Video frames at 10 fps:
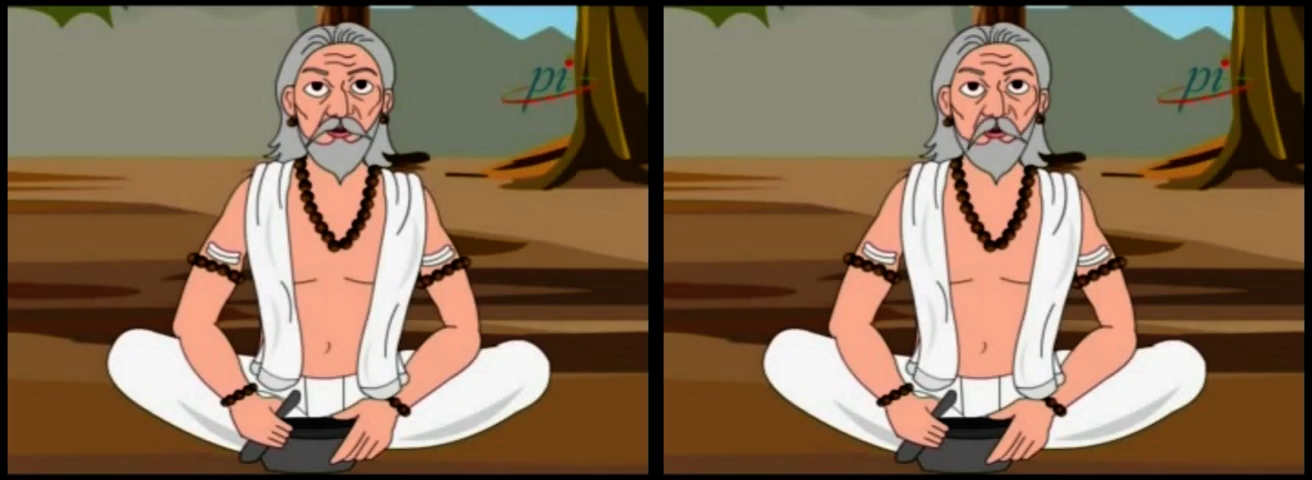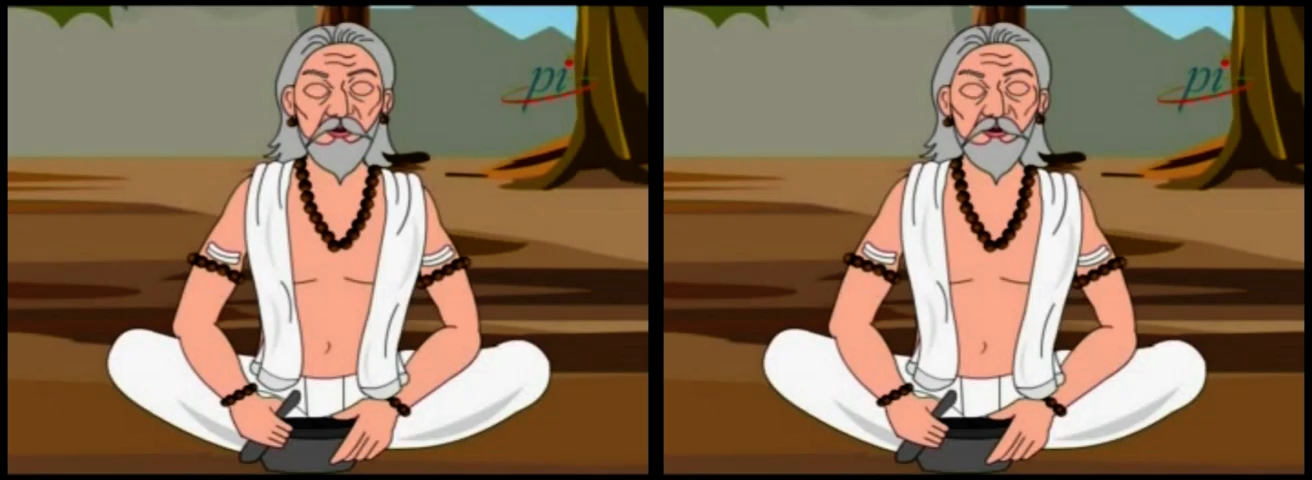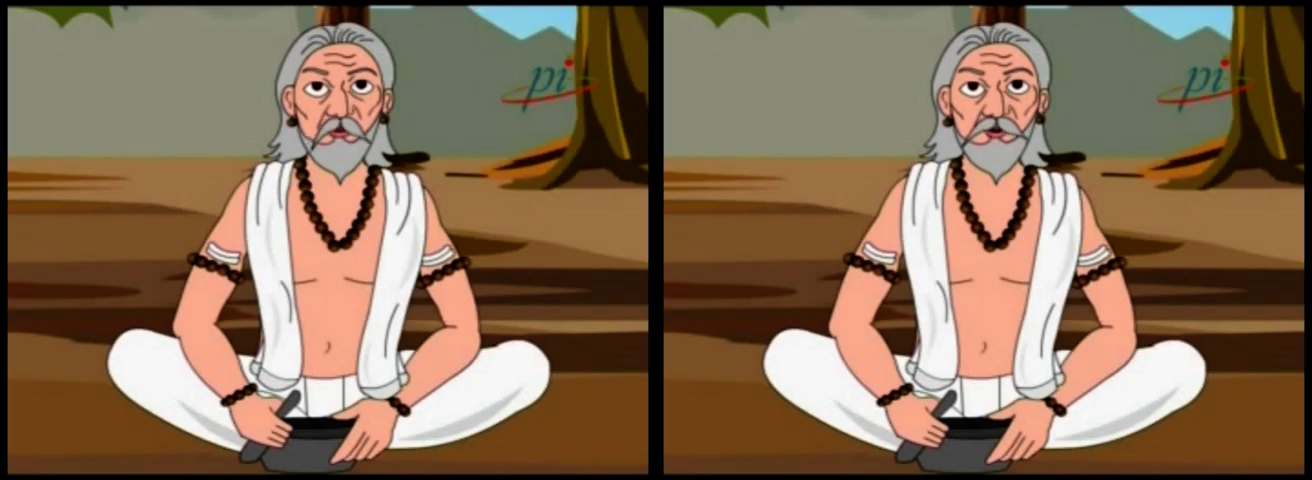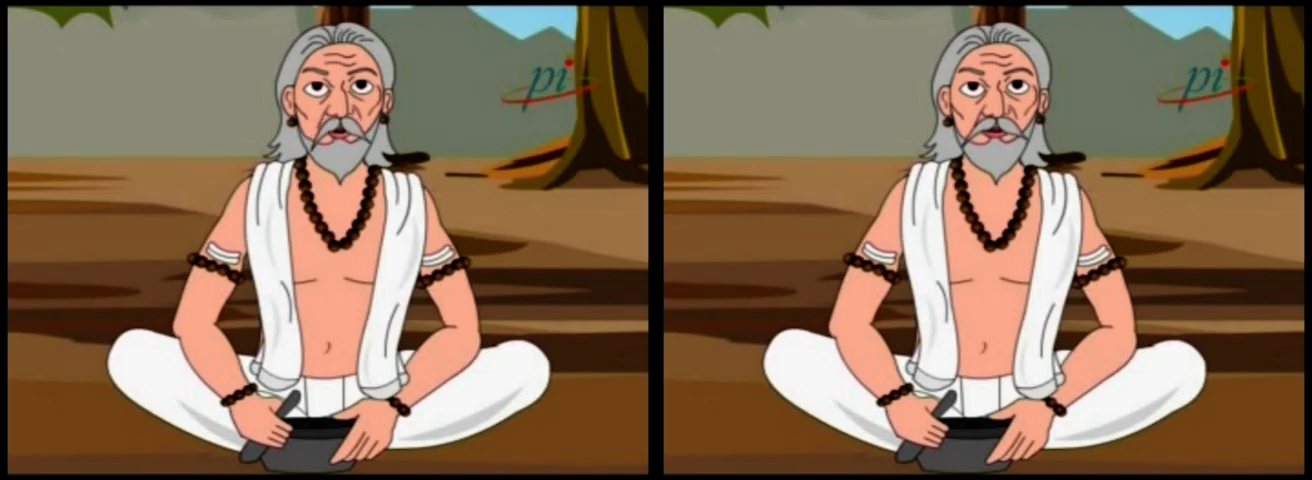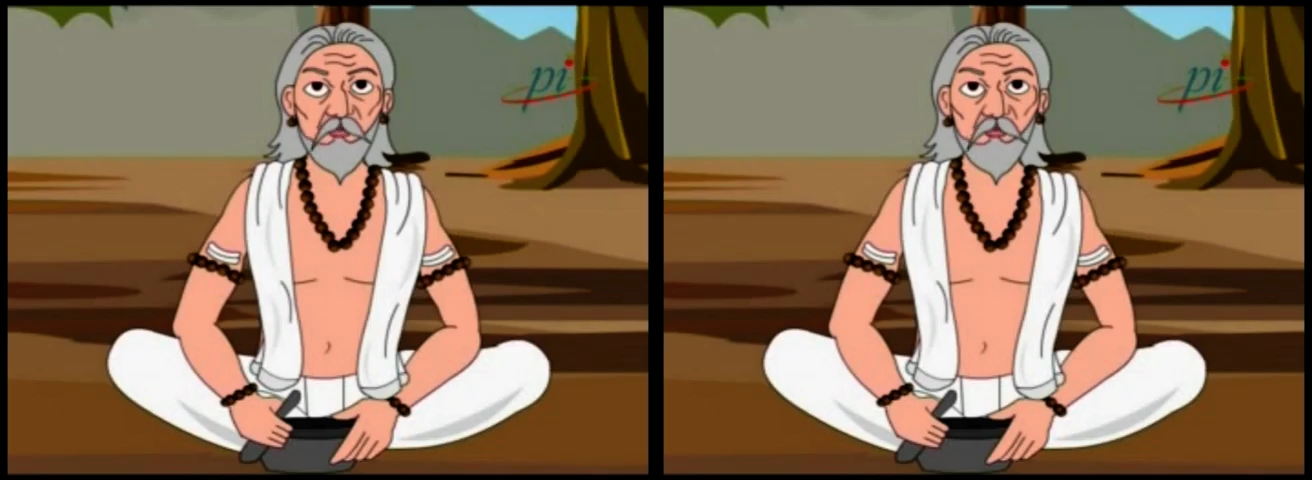लेकिन
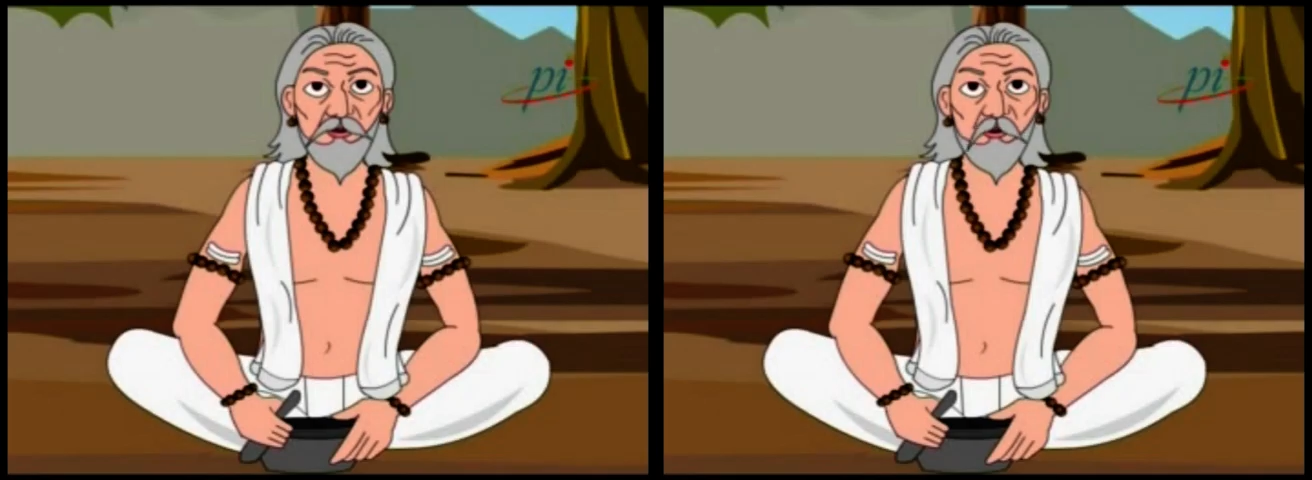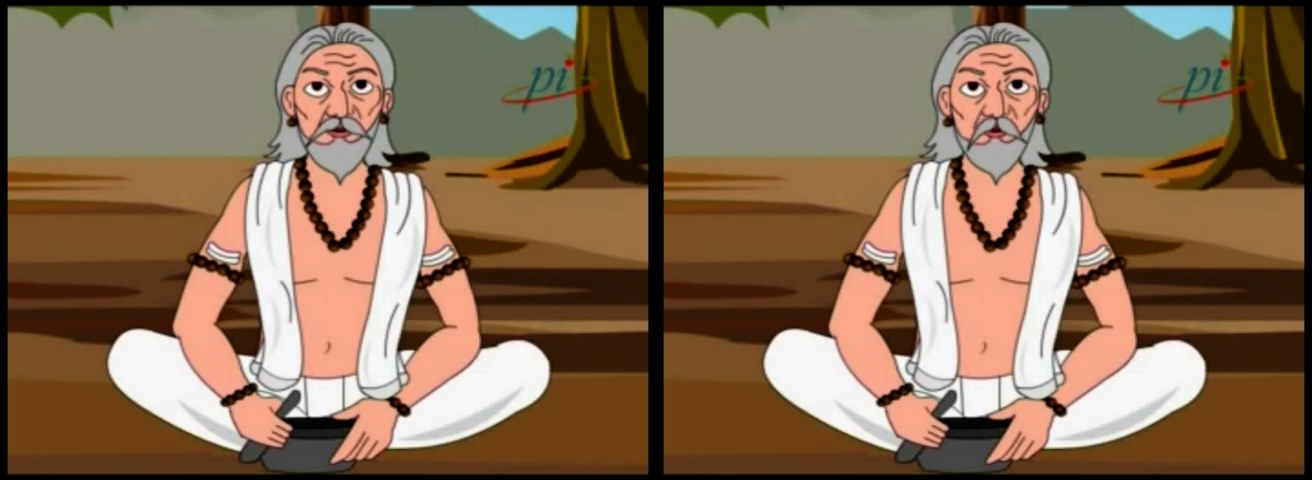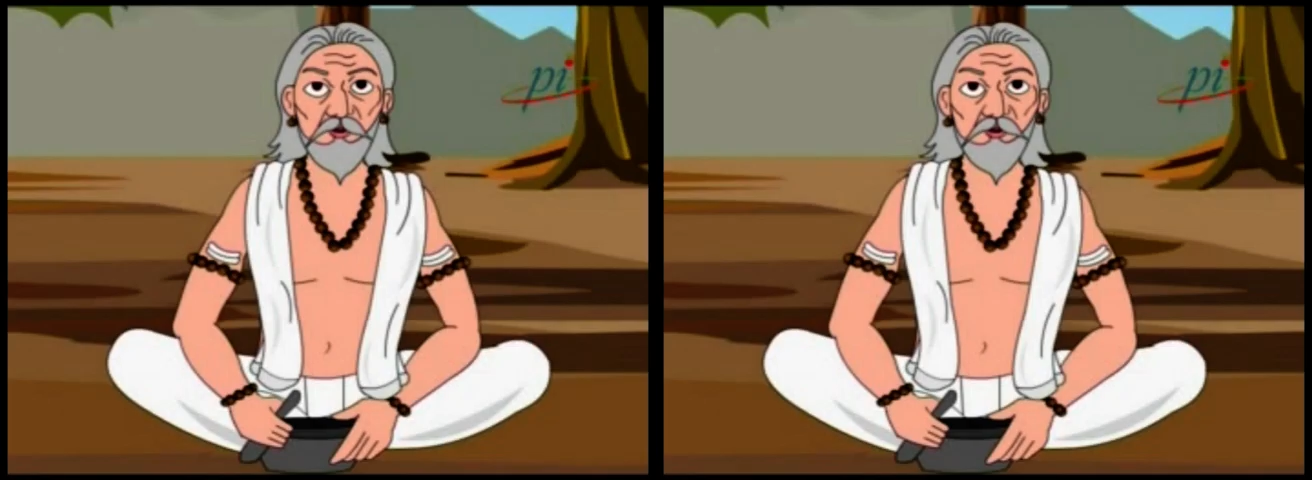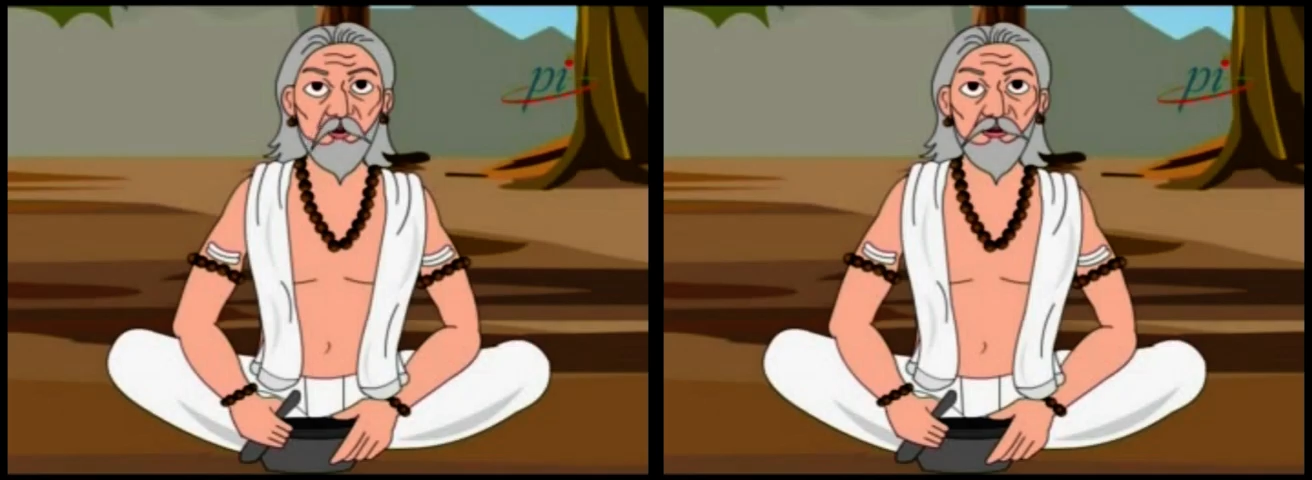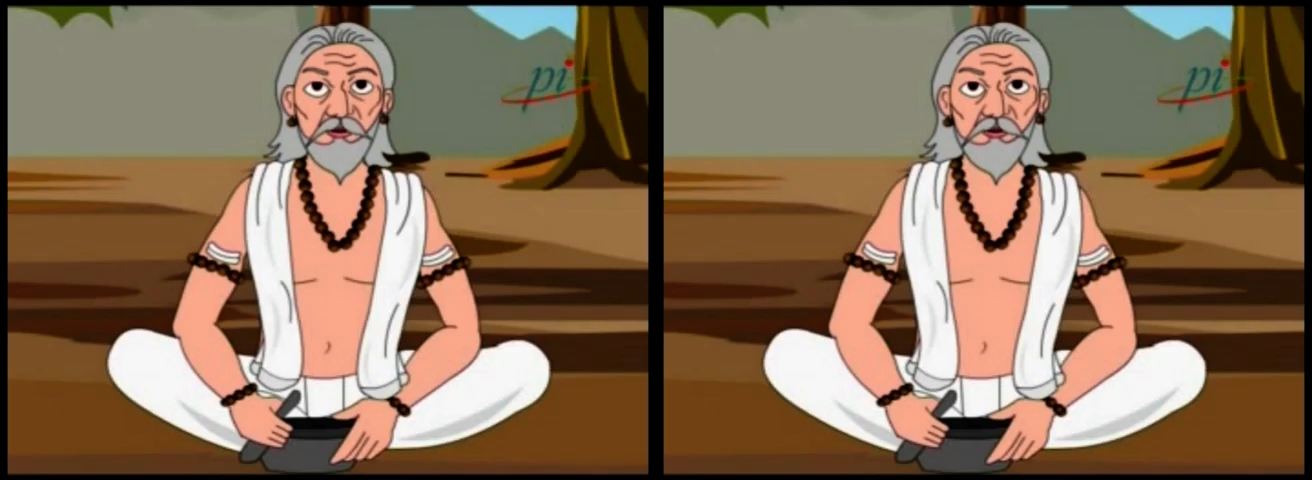इसके फूल और
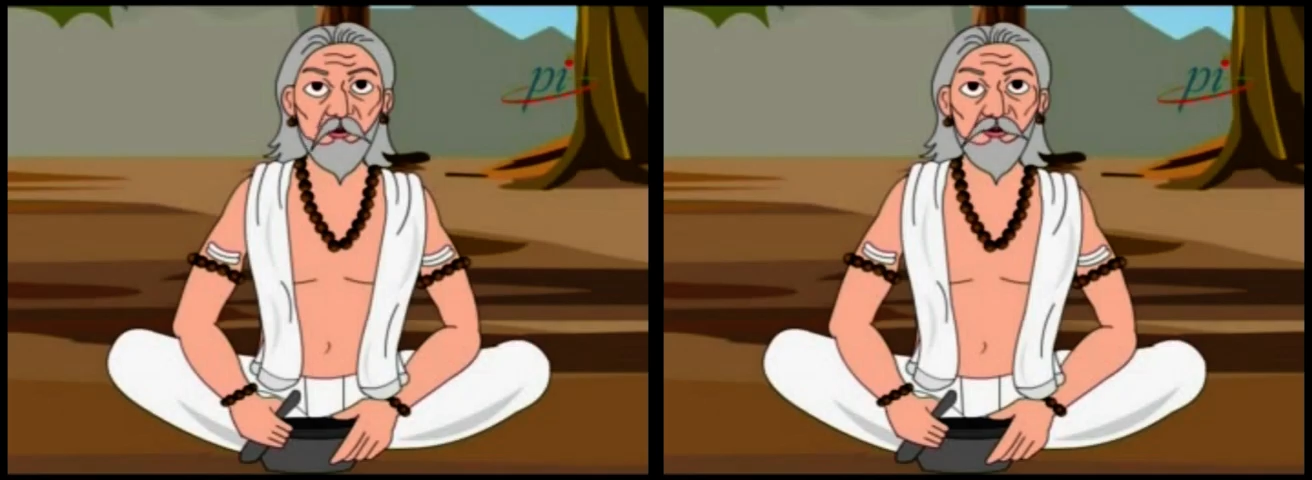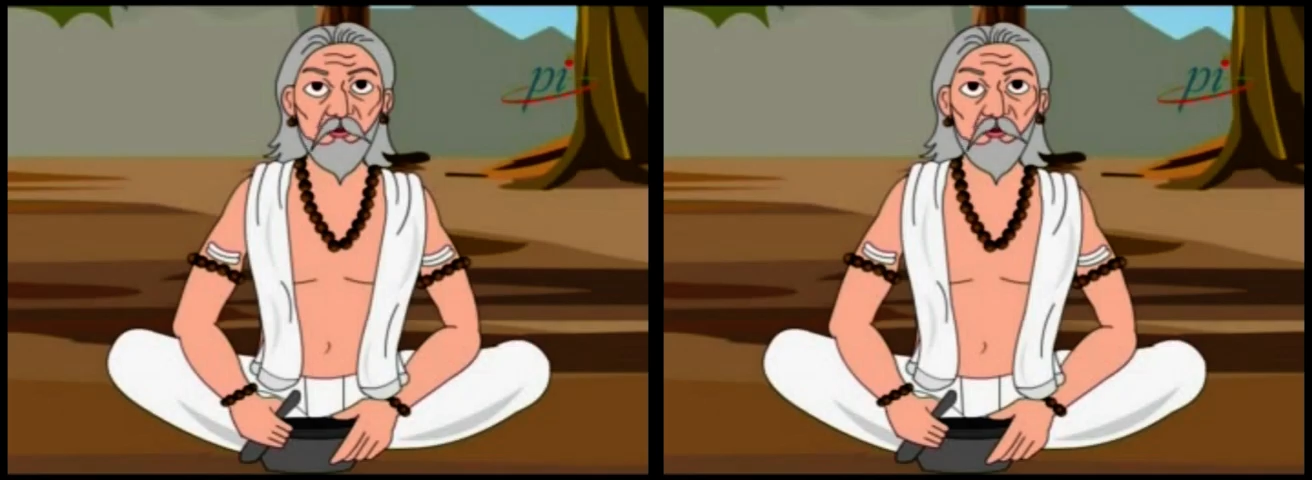पत्तियां